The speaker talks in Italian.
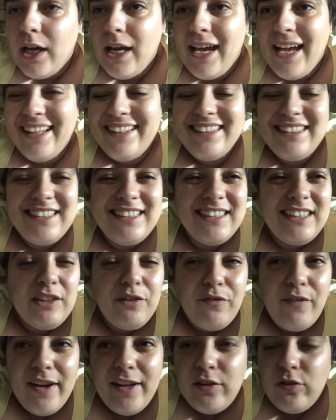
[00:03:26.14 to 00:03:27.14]
e si
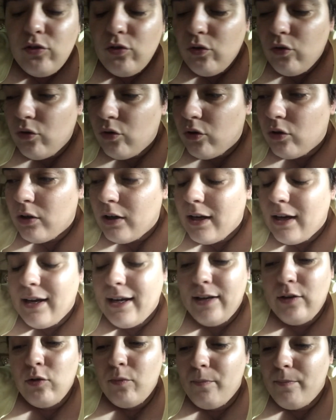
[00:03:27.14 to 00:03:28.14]
difendono
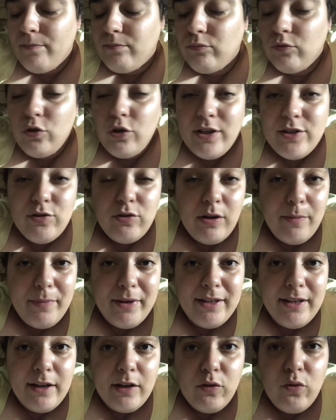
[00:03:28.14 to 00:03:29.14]
e non, non riescono a
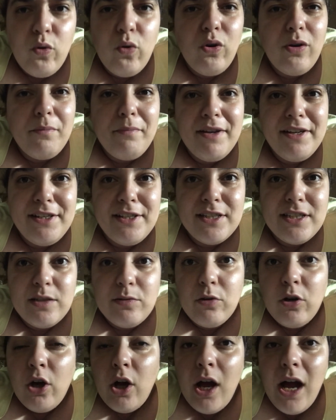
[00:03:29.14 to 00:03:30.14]
prendere il gol,
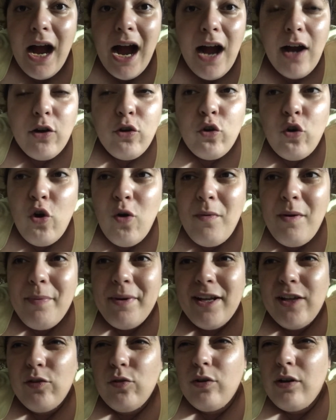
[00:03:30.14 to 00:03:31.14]
benissimo. Come
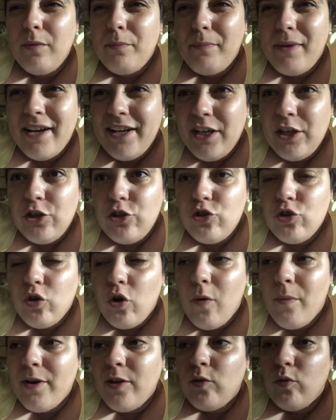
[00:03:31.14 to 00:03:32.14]
prendono il pareggio
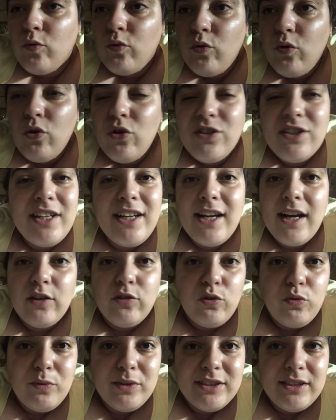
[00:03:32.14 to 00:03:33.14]
o prendono un gol se ne
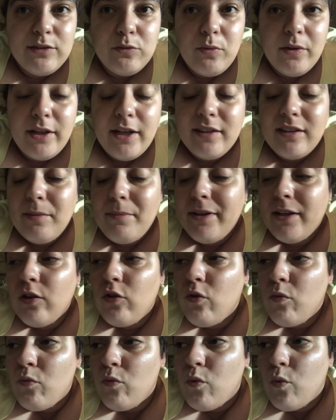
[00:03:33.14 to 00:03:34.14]
cadono queste squadrette, perché
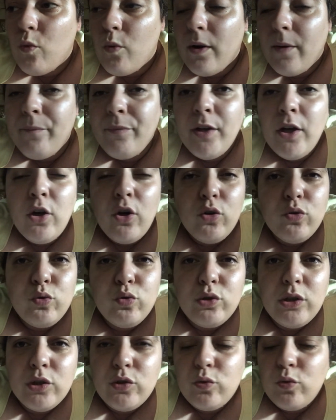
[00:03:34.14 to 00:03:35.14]
comunque tu
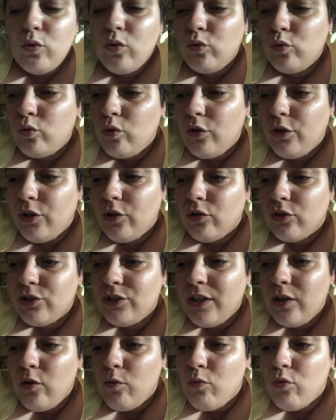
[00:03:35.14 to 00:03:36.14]
Sassuolo, tu Torino,
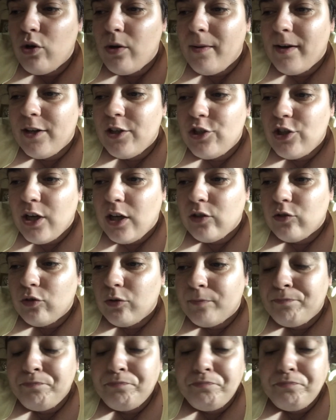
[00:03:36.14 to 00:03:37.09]
stai comunque pareggiando